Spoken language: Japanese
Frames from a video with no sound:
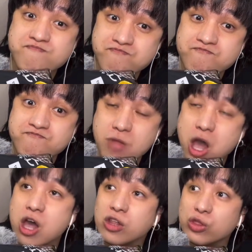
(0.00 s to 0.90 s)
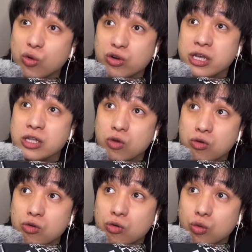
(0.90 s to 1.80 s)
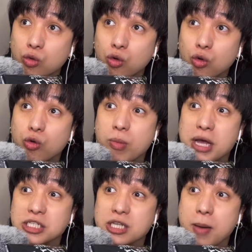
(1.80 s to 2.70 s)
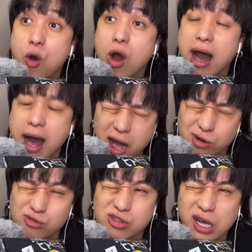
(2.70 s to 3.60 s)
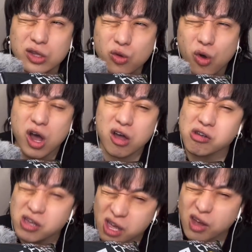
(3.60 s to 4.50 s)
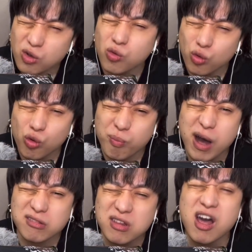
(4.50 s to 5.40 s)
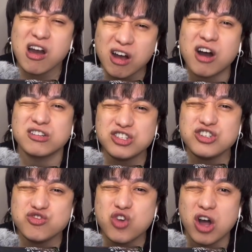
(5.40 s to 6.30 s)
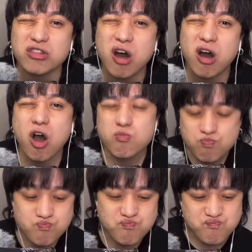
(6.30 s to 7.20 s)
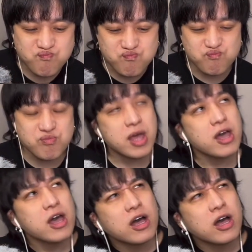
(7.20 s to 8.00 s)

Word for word: うん。海苔の香ばしさもあるんだけど、構バター感じるかなうん。